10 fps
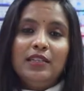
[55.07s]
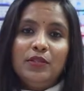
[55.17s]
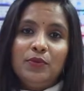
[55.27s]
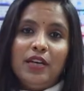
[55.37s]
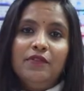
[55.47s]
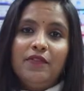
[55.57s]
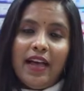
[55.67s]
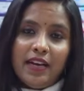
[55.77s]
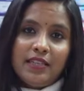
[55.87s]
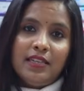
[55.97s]
అది కూడా
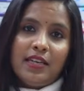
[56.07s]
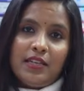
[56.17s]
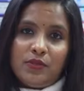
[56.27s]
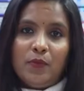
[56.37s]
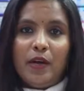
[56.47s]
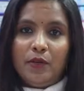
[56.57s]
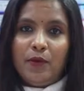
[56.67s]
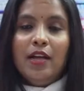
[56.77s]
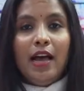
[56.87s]
ఫ్యాక్టరీ రేట్తో పాటు